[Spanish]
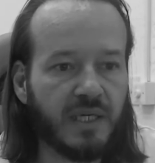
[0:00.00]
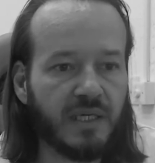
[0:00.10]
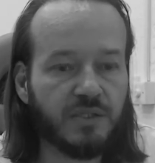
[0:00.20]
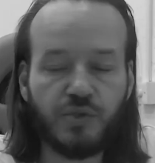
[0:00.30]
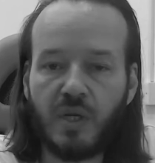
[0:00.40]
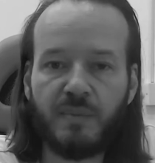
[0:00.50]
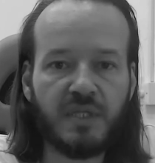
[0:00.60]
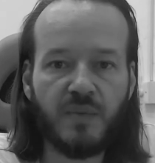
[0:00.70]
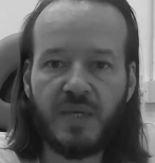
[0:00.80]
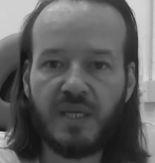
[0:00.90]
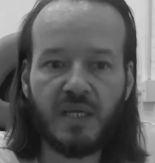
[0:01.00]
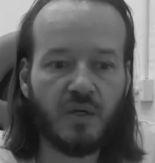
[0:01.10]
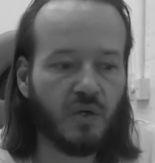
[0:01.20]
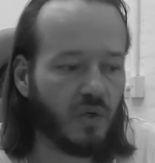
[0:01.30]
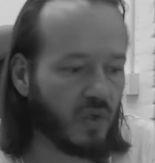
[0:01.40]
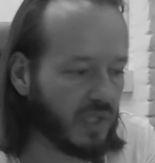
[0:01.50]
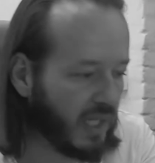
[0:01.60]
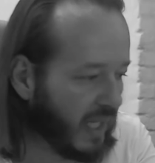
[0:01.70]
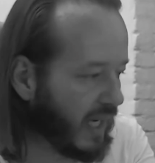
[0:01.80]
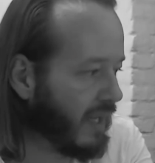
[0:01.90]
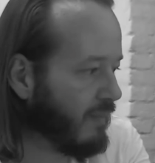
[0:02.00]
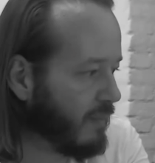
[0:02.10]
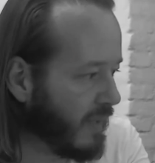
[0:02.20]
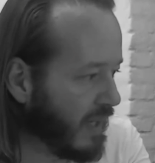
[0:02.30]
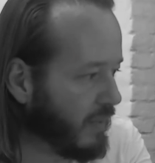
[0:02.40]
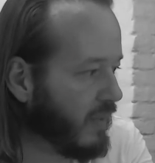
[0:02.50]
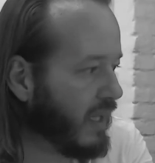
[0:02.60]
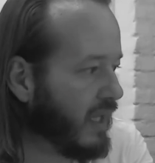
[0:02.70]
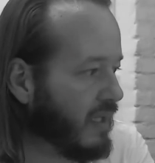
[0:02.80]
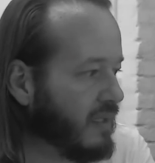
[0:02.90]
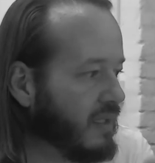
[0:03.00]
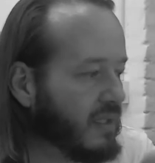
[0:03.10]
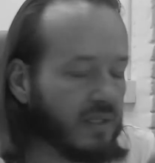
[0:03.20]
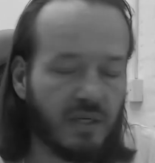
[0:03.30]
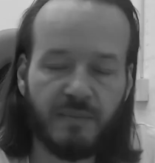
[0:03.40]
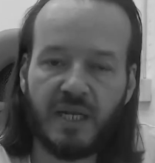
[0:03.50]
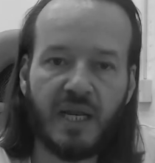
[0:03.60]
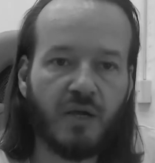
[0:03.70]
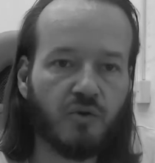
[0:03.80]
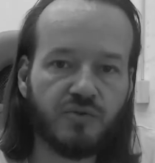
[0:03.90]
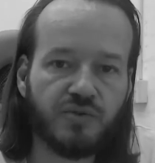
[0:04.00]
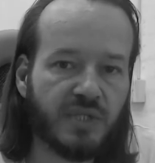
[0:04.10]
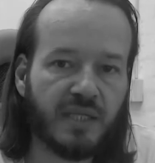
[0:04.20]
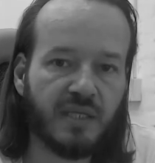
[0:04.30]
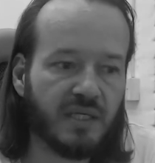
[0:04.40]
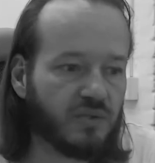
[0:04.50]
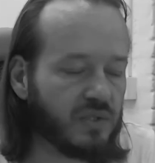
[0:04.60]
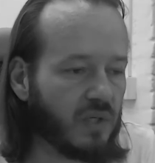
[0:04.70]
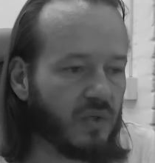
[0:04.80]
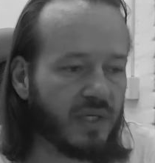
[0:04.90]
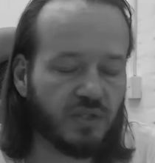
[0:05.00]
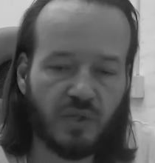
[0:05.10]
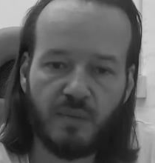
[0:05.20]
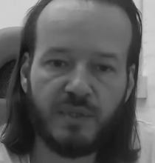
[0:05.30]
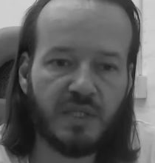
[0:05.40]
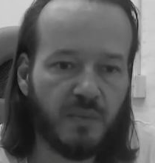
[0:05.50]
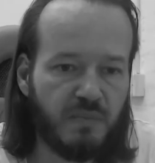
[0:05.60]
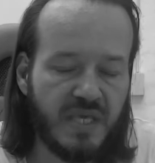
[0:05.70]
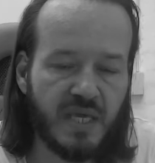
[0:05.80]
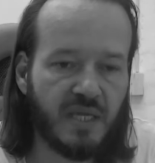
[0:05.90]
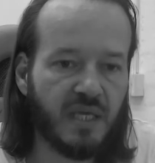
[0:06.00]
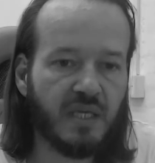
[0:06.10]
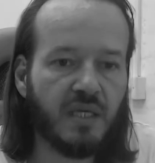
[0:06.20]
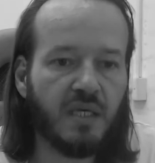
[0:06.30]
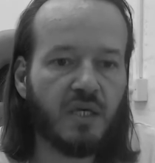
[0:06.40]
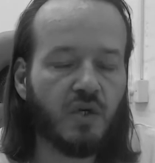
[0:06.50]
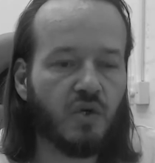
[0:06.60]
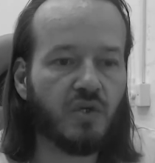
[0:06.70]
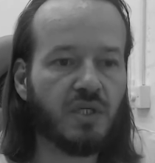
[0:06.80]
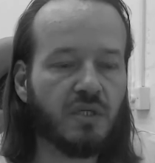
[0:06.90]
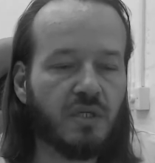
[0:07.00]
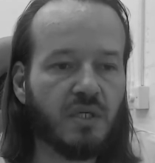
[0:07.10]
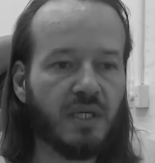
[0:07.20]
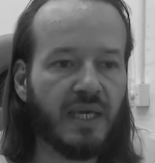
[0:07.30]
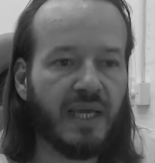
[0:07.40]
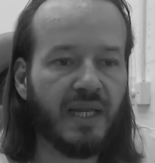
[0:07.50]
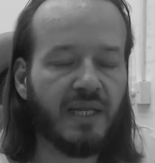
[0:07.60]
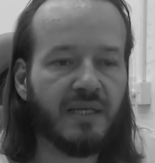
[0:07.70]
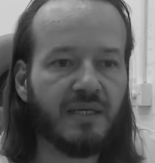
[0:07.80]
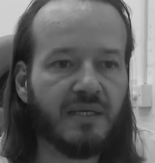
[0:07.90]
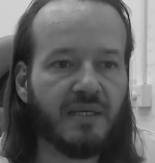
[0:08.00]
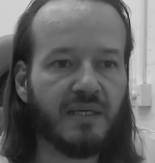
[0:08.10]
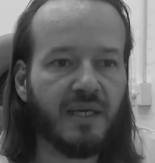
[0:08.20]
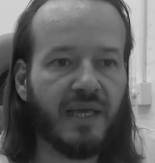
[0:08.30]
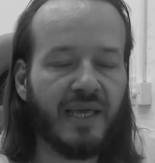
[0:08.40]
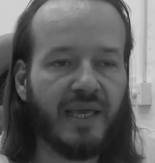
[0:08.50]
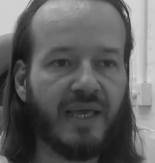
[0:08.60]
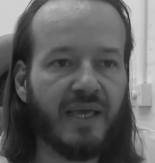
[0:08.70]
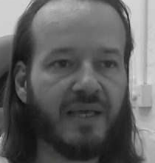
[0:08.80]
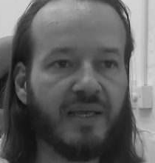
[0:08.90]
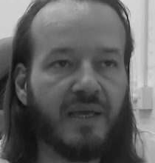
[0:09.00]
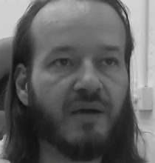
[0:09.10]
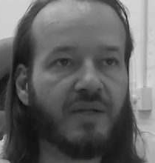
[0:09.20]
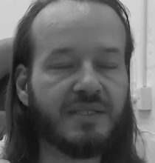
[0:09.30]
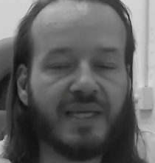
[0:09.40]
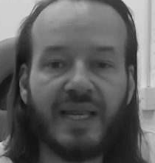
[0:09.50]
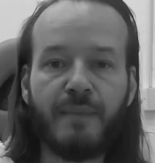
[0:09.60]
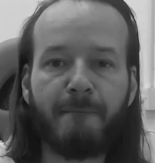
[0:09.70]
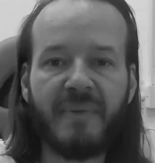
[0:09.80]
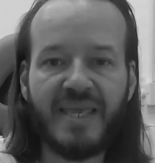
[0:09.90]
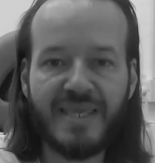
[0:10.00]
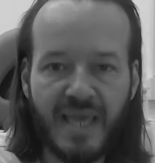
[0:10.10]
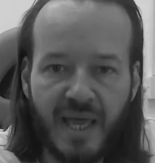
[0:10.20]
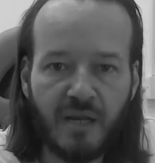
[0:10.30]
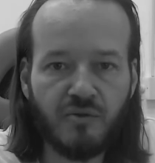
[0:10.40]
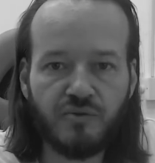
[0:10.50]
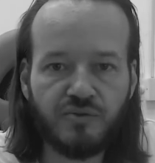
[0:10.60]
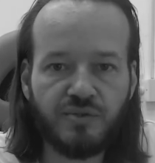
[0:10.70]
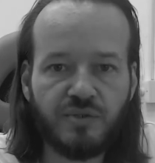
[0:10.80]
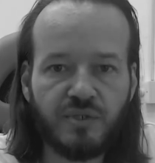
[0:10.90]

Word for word: solamente viene con el leer la, Biblia de una manera constante. Esto es algo que solamente viene con el, ahora sí que el empeñarnos